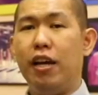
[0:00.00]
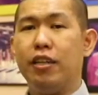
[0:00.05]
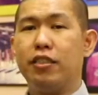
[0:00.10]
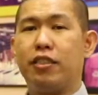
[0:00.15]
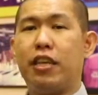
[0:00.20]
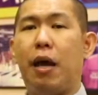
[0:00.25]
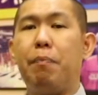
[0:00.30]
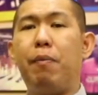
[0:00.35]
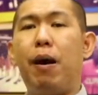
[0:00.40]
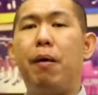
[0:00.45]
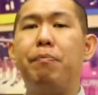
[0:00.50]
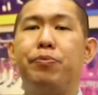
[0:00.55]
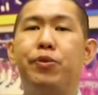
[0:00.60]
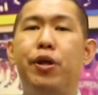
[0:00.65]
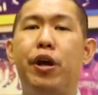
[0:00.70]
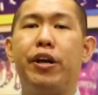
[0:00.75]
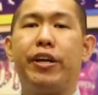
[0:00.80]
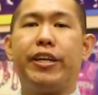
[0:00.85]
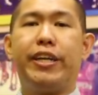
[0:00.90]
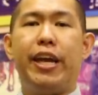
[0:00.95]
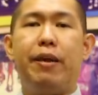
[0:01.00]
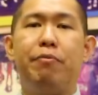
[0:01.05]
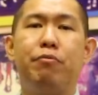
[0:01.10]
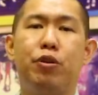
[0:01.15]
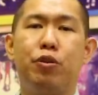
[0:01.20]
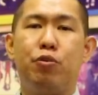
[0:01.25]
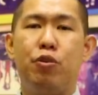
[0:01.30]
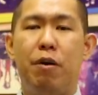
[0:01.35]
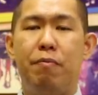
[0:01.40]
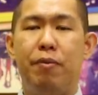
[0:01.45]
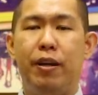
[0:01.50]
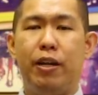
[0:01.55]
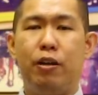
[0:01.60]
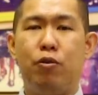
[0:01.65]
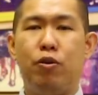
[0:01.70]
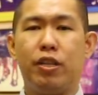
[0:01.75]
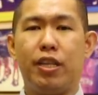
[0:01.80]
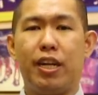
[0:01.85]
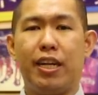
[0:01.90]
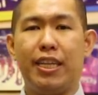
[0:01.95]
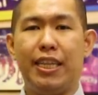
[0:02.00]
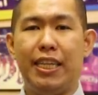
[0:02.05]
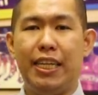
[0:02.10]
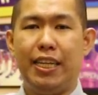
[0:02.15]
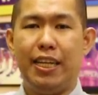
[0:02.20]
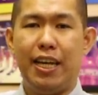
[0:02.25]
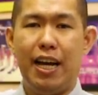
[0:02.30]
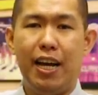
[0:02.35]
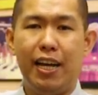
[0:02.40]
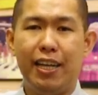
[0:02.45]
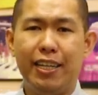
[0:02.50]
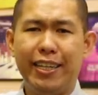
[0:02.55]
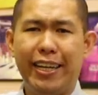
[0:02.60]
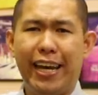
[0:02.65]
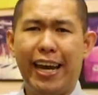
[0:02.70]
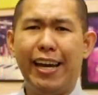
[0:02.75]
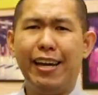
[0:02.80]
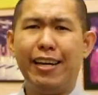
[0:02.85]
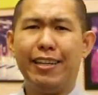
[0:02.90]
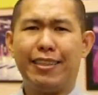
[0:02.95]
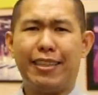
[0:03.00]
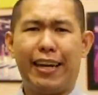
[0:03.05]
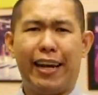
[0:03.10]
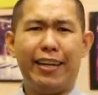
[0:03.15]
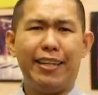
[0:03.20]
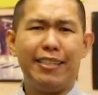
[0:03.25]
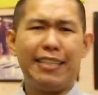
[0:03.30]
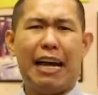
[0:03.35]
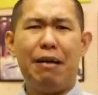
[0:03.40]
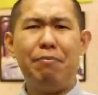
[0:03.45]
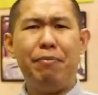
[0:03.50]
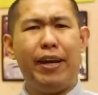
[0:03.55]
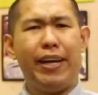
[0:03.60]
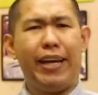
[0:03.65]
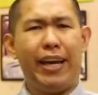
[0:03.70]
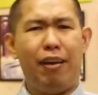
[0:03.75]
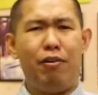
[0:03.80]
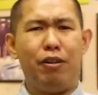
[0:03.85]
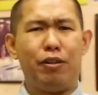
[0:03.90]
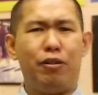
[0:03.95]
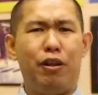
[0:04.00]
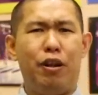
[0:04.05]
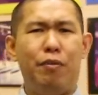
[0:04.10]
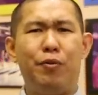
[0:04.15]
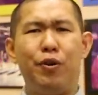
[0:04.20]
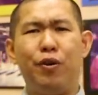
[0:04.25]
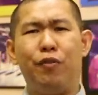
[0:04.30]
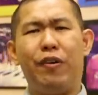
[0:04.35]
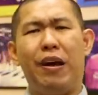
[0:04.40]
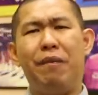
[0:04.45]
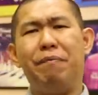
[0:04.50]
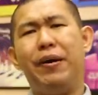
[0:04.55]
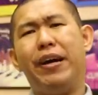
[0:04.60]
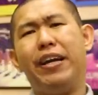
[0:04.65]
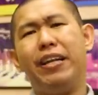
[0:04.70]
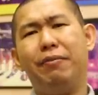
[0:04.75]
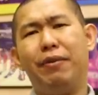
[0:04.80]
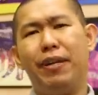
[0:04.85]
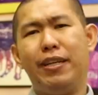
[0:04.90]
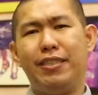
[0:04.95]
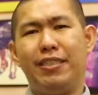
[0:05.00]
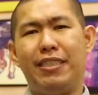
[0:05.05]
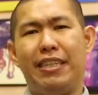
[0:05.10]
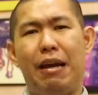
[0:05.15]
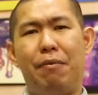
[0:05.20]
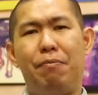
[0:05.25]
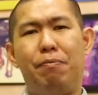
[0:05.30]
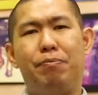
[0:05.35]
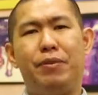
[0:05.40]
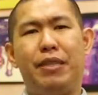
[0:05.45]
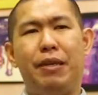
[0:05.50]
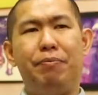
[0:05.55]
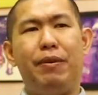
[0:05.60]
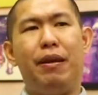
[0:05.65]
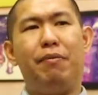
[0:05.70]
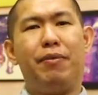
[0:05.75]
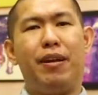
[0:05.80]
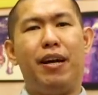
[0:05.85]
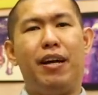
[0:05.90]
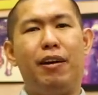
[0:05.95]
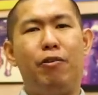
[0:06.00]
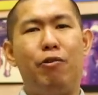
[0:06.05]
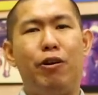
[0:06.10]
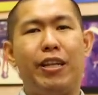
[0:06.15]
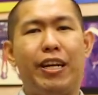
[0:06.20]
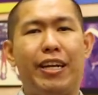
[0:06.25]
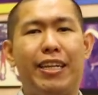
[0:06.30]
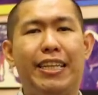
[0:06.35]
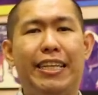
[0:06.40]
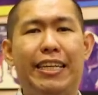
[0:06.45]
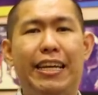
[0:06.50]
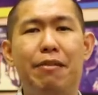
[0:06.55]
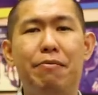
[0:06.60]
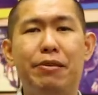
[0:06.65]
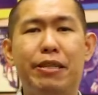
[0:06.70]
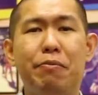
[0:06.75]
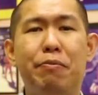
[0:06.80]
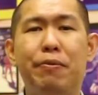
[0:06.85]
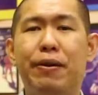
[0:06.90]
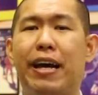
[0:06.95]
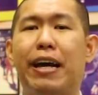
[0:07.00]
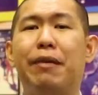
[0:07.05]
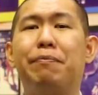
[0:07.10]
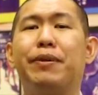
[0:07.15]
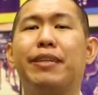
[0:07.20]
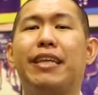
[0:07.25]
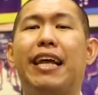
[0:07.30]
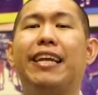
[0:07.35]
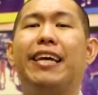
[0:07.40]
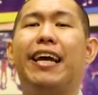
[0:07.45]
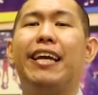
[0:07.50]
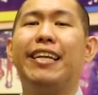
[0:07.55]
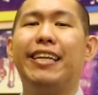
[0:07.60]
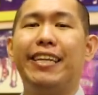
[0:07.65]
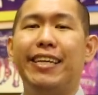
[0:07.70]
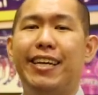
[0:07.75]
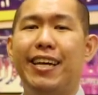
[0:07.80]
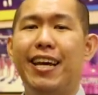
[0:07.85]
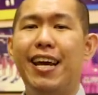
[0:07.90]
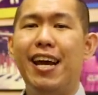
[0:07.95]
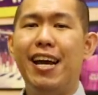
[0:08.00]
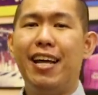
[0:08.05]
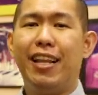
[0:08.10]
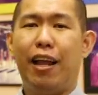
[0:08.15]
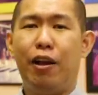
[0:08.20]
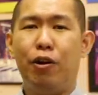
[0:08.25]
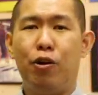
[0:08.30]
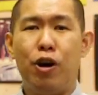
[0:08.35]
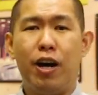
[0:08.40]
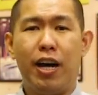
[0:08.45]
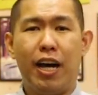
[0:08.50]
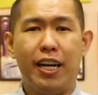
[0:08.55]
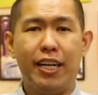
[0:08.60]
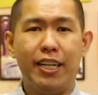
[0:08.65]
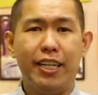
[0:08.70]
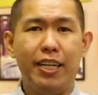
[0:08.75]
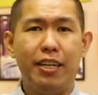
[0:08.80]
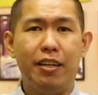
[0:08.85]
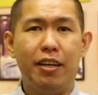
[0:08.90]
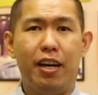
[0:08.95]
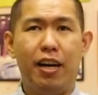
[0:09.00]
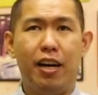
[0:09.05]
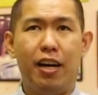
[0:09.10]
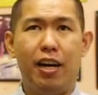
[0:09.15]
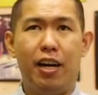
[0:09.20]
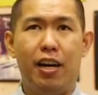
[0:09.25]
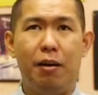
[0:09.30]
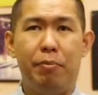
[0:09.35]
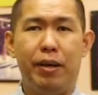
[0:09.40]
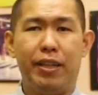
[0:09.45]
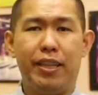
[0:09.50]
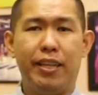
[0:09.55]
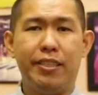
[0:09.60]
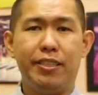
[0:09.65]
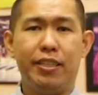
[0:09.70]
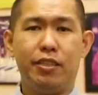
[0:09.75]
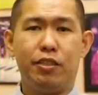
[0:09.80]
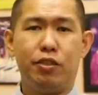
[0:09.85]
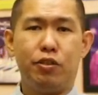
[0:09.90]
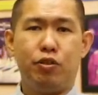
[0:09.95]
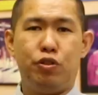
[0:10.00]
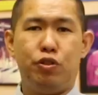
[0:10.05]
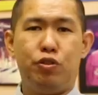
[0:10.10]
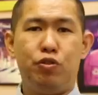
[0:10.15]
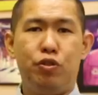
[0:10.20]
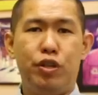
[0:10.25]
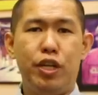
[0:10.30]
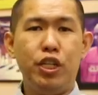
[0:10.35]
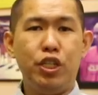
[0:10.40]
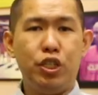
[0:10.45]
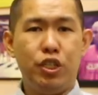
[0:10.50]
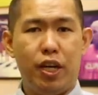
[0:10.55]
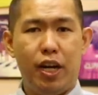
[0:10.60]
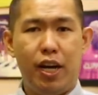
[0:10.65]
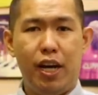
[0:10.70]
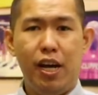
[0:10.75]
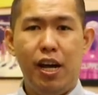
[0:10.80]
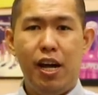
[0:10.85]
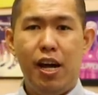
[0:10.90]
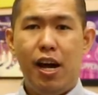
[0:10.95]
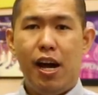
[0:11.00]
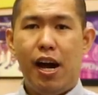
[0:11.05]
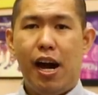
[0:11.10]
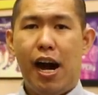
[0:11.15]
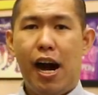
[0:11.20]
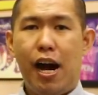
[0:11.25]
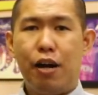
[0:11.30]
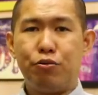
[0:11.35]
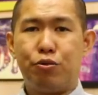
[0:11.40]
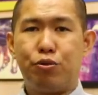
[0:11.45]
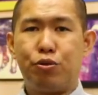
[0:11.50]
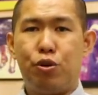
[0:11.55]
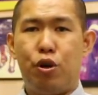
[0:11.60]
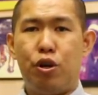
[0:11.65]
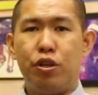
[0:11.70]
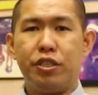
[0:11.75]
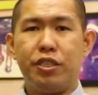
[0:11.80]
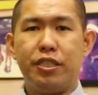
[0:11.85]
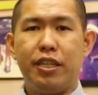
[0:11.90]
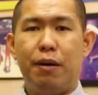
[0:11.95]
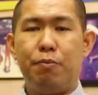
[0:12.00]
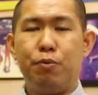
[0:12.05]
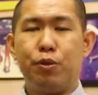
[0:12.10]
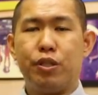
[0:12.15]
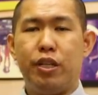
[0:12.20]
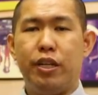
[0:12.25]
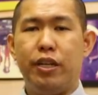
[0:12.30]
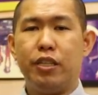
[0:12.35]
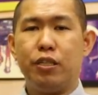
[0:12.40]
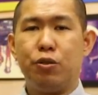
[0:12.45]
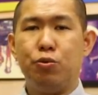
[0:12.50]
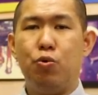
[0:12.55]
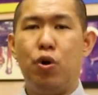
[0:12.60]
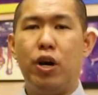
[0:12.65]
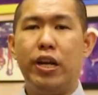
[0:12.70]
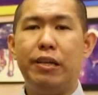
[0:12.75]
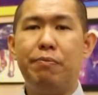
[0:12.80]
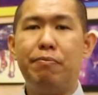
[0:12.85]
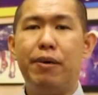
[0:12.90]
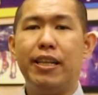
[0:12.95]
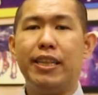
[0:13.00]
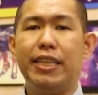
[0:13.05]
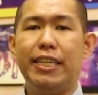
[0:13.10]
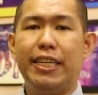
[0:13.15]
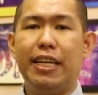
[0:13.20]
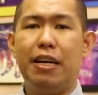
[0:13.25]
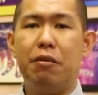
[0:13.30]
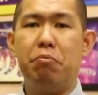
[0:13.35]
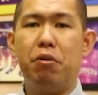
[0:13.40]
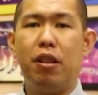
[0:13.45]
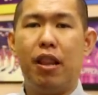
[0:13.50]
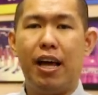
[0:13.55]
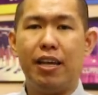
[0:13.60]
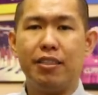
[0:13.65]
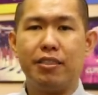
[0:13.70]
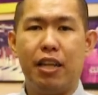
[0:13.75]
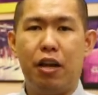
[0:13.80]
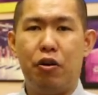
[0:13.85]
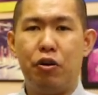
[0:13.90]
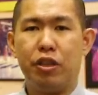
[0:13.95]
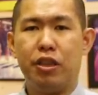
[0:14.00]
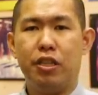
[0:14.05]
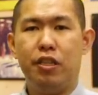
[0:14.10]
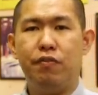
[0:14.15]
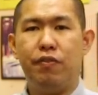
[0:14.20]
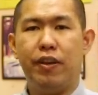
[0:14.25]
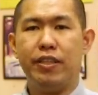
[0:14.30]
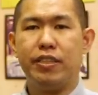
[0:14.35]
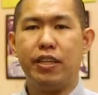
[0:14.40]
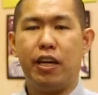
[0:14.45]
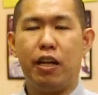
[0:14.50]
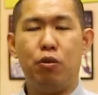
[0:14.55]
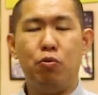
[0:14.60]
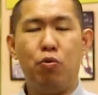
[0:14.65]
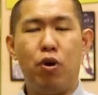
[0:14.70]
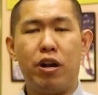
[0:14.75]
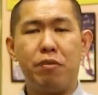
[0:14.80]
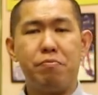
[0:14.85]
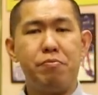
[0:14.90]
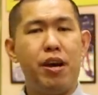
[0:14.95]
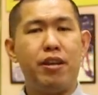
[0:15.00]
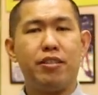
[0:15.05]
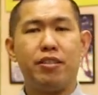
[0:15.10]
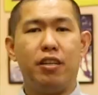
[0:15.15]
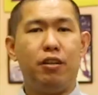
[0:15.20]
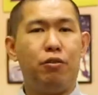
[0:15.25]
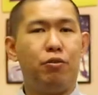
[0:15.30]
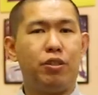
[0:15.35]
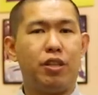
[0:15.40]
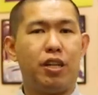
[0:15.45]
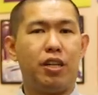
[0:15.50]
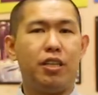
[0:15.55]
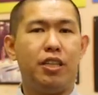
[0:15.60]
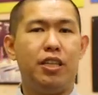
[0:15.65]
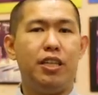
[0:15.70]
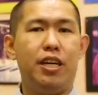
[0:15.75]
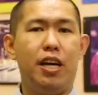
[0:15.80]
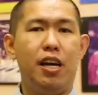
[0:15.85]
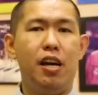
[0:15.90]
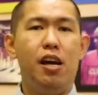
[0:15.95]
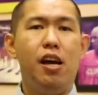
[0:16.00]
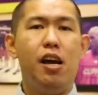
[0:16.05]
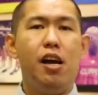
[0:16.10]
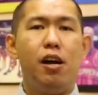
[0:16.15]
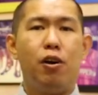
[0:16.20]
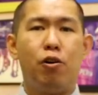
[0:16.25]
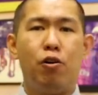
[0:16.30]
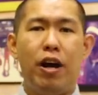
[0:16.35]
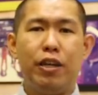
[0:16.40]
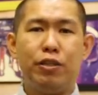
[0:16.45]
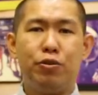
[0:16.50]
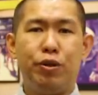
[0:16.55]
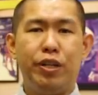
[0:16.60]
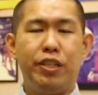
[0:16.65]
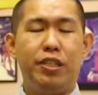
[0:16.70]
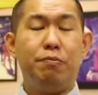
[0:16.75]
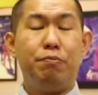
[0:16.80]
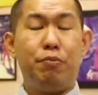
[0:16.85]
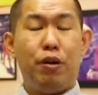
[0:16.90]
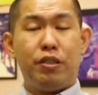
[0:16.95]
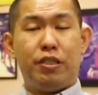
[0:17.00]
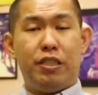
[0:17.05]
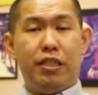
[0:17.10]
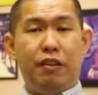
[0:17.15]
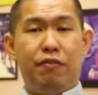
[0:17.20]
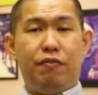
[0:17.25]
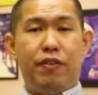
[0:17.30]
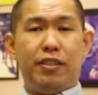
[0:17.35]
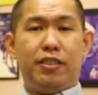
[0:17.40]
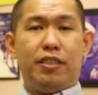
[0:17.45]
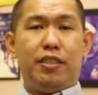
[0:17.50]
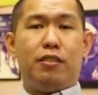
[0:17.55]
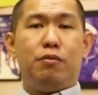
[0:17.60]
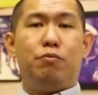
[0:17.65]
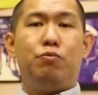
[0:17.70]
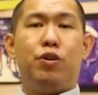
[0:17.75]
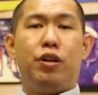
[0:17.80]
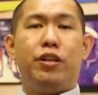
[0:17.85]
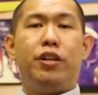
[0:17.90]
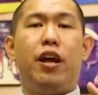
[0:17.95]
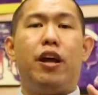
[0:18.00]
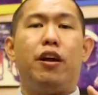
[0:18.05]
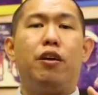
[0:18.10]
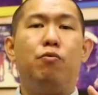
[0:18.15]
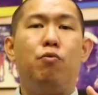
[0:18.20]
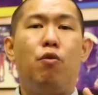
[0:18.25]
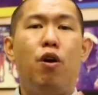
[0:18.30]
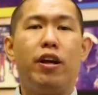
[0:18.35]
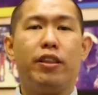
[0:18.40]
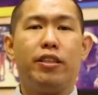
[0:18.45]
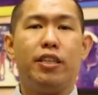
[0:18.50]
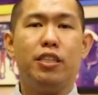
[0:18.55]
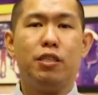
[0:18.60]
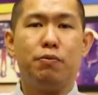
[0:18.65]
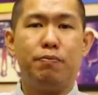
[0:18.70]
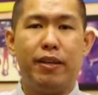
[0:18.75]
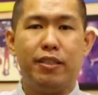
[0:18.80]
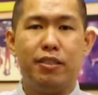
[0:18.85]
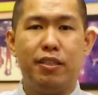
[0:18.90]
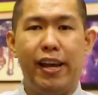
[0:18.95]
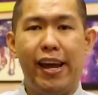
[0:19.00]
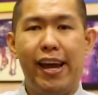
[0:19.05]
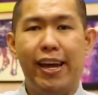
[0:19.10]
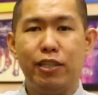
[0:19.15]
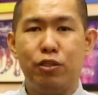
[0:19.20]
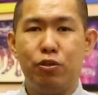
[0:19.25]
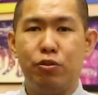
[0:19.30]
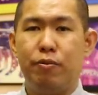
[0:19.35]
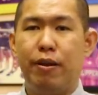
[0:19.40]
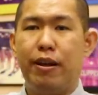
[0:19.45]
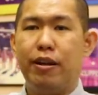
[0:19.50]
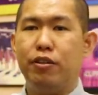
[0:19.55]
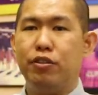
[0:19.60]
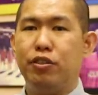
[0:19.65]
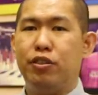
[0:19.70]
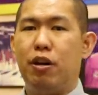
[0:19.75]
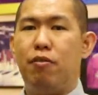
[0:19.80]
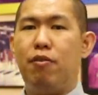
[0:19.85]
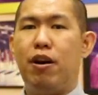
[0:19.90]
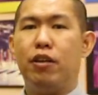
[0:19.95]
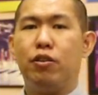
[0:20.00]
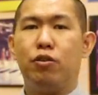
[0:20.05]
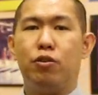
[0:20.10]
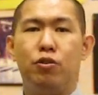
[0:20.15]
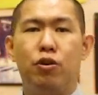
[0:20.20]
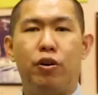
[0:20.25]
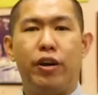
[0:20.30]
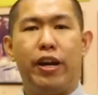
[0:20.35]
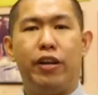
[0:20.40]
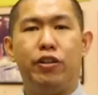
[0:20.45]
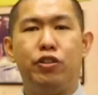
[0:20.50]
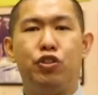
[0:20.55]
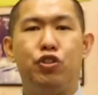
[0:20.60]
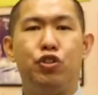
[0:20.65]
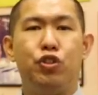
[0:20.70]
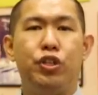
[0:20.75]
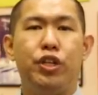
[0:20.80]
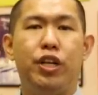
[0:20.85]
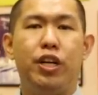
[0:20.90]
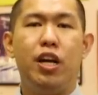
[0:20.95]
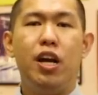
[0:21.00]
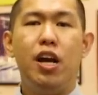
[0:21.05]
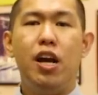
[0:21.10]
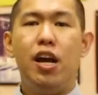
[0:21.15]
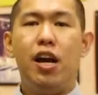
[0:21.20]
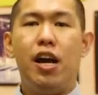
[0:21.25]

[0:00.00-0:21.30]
step up their game menurut gue apalagi di kuarter ketiga ini kayak trennya sama ya kayak waktu lawan Mono Vampire dimana setiap tim yang menang kuarter ketiga bisa menangkan pertandingan ini lalu kalau hal nih uh, eh, Chelsea Indonesia outscore Singapore Slingers 25-13 lewat defense yang luar biasa di kuarter ketiga. Gue acungi jempol defense semua dari Watkins, Maxi Asher, Baron Jawato, Doc Henning Jr.,